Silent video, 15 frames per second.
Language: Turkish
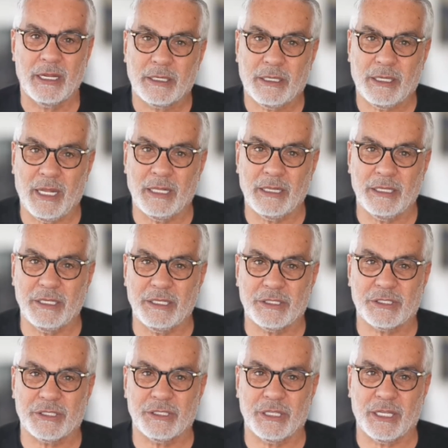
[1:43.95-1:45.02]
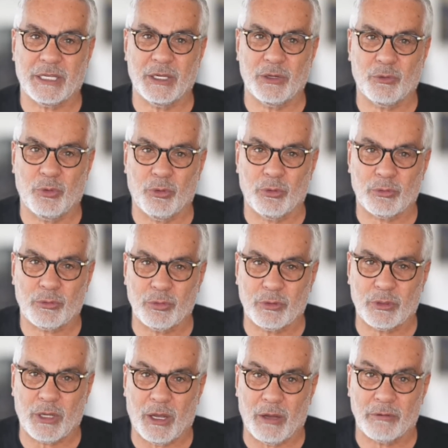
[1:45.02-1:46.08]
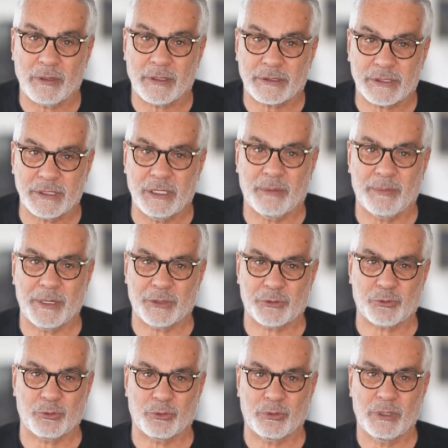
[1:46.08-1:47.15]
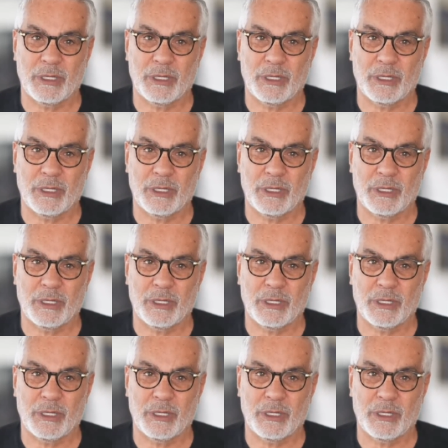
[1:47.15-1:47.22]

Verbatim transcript: kendi içindeki koltuk kavgasıyla meşgul.